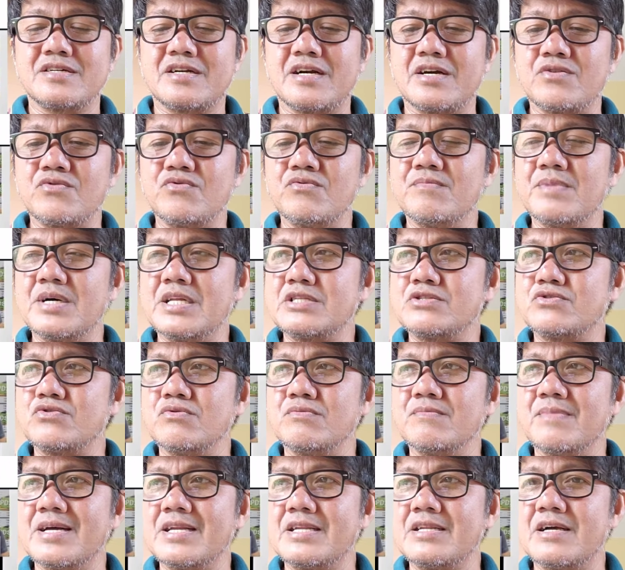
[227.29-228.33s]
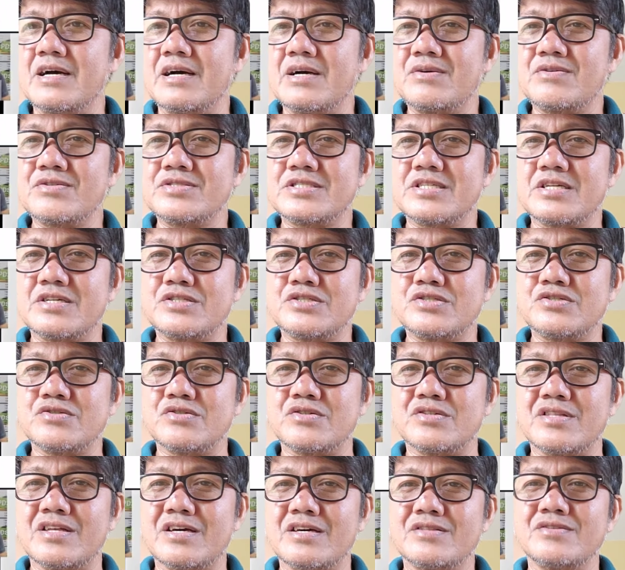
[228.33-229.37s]
Karumal-dumal na
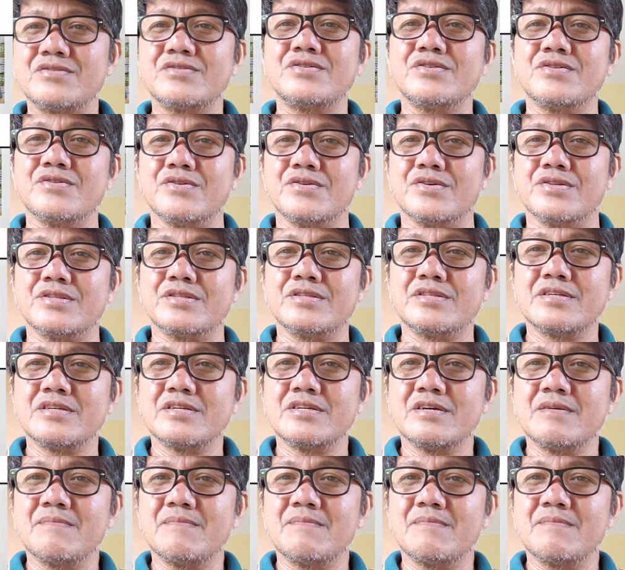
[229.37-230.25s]
akusasyon. Ano yon?